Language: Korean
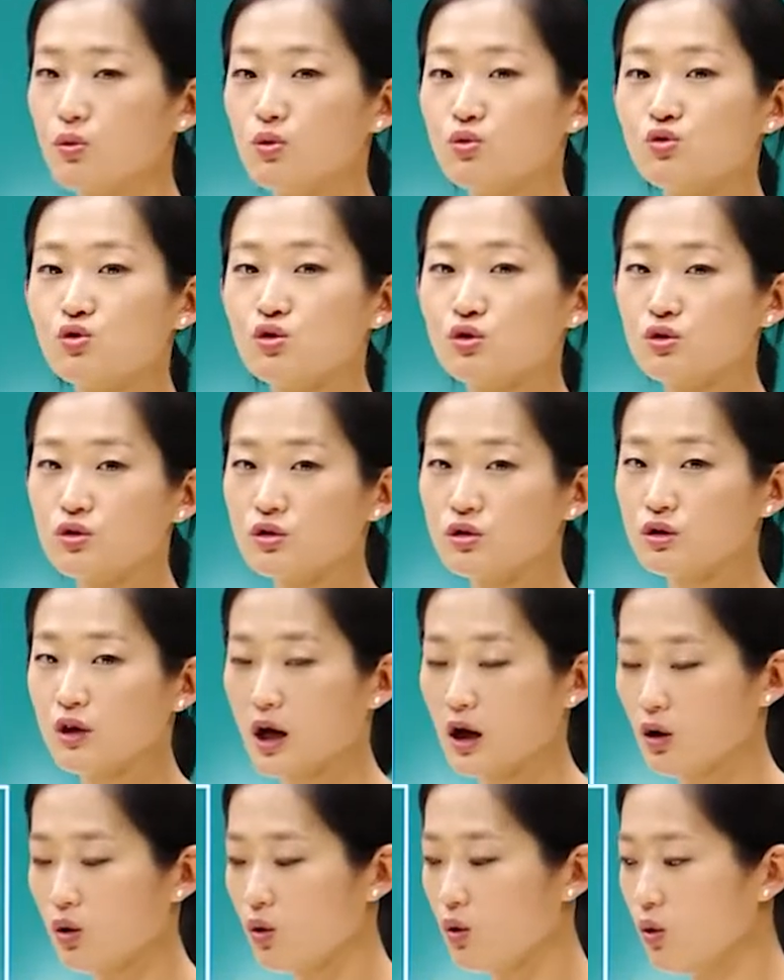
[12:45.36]
보충을
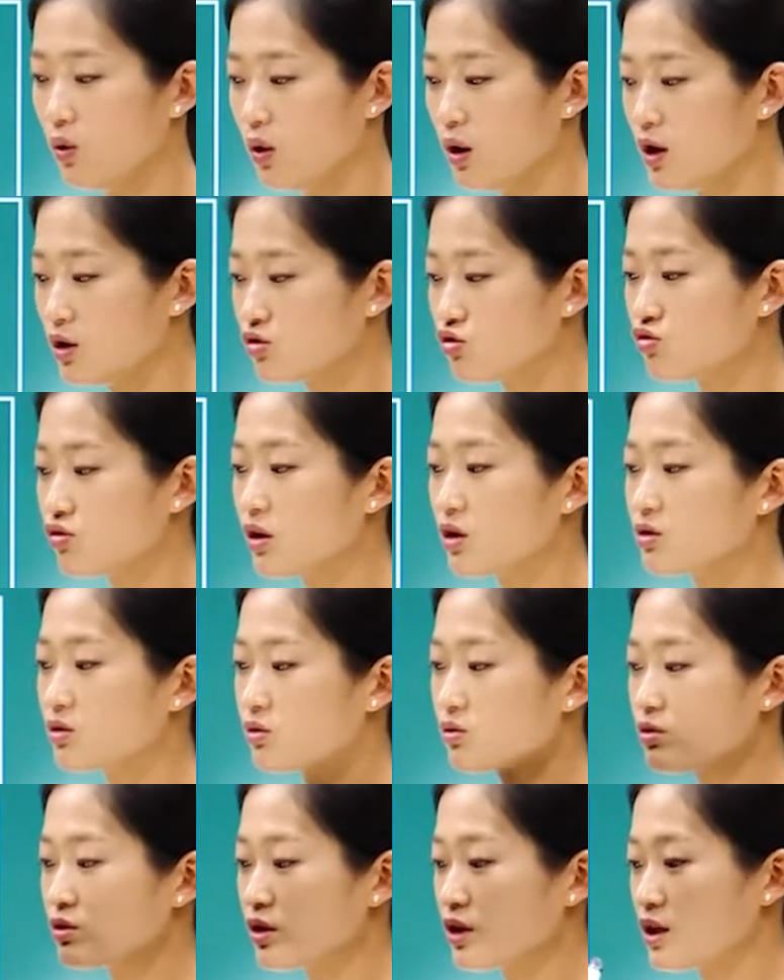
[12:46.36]
했고
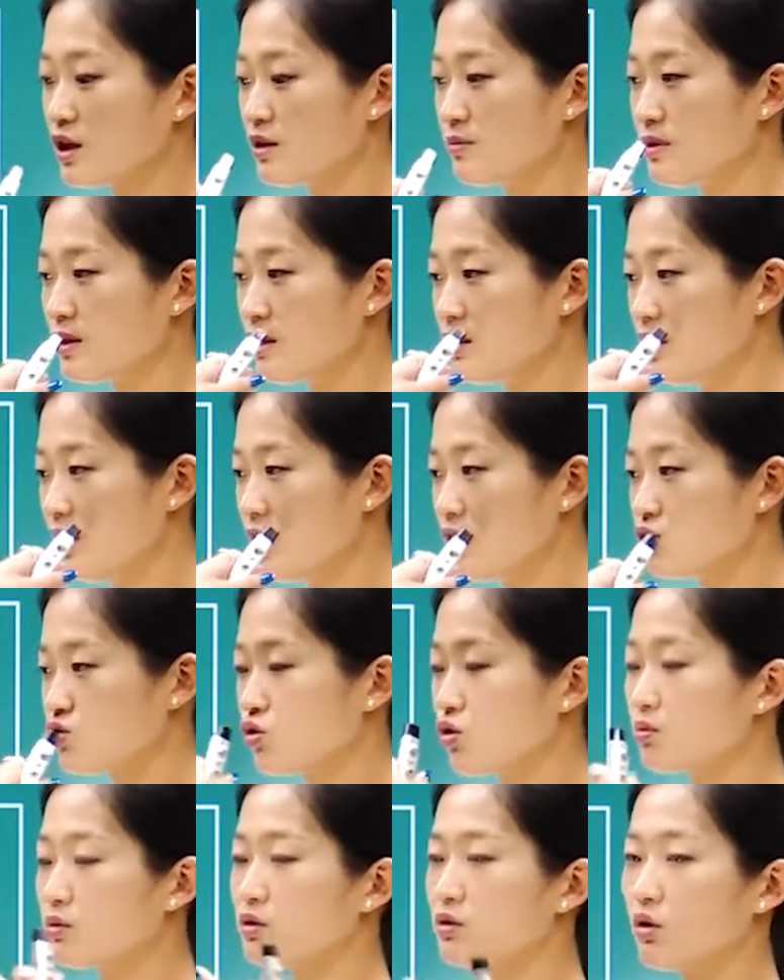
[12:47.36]
추가적으로 세금을
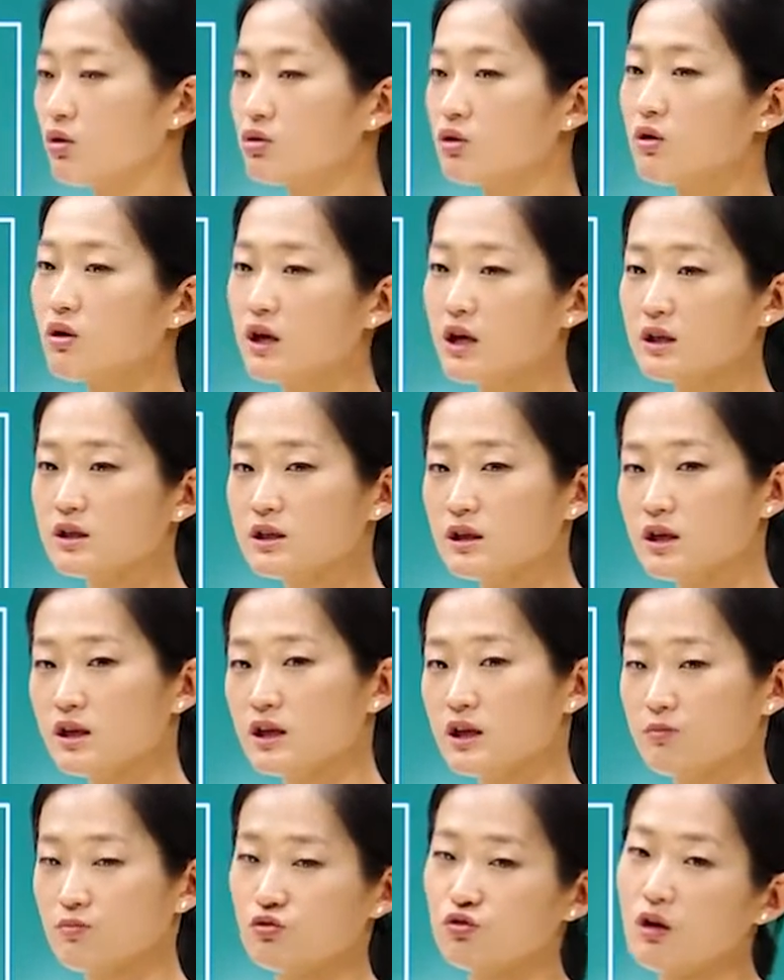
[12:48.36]
조금 더 넉넉한
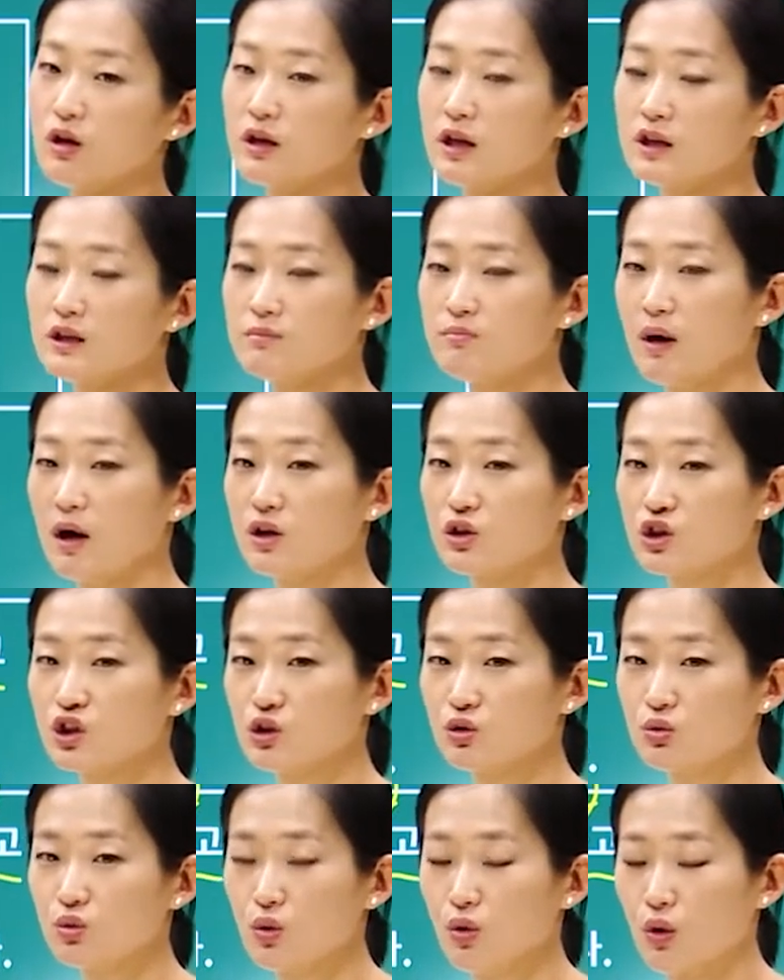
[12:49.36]
자에게 부과를 하는
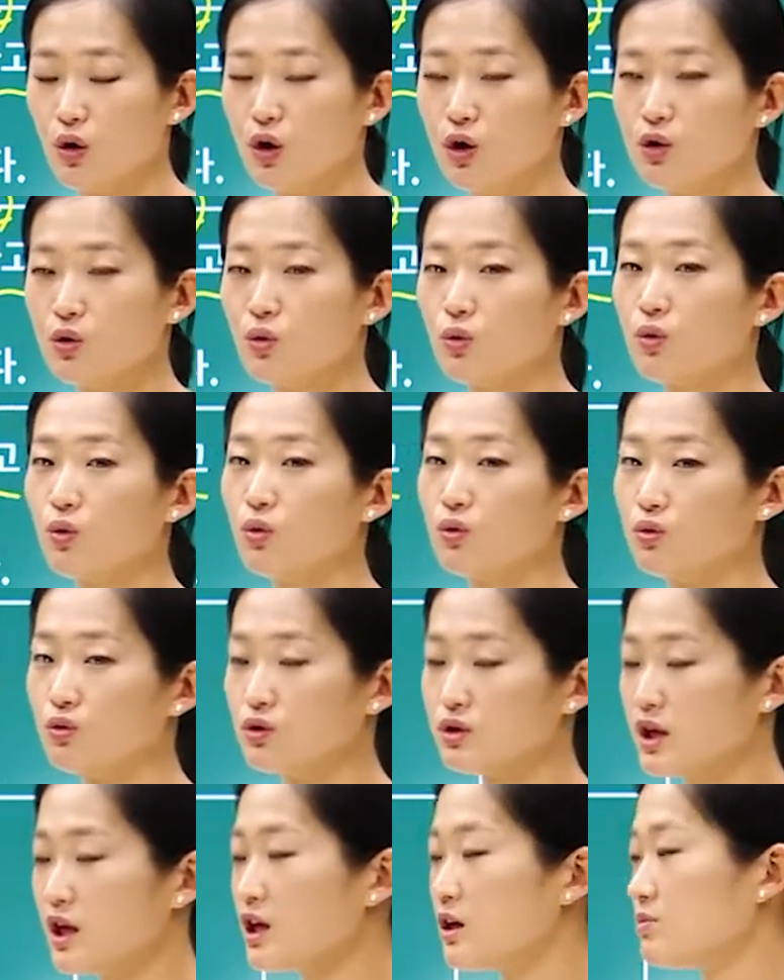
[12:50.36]
방식으로 이런
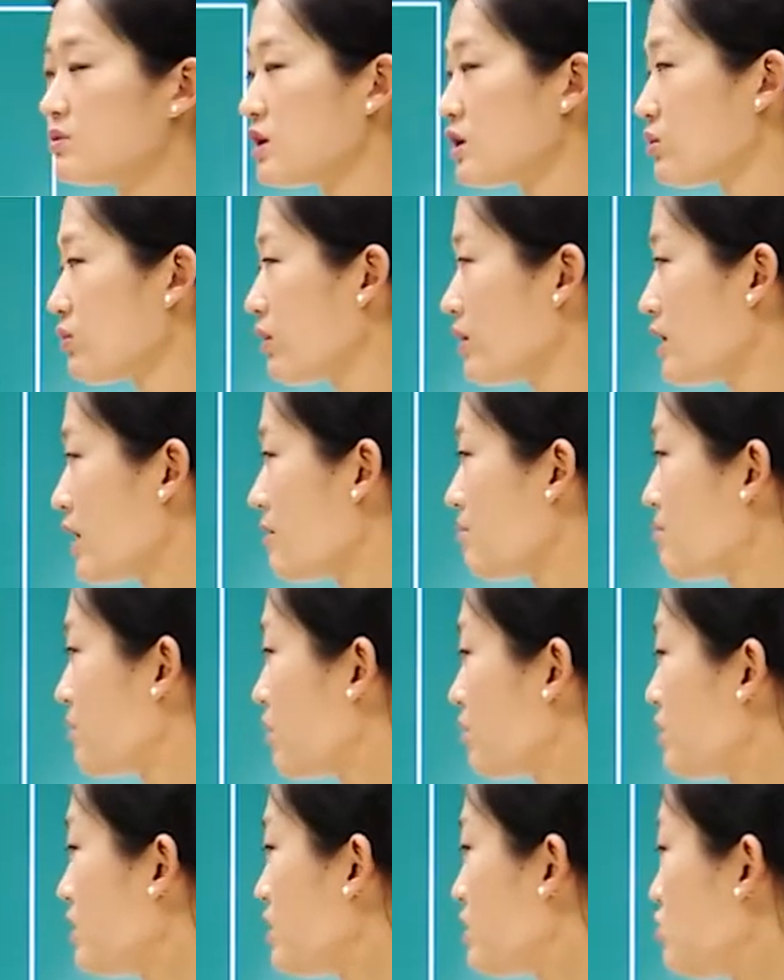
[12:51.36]
세금 제도의 개편을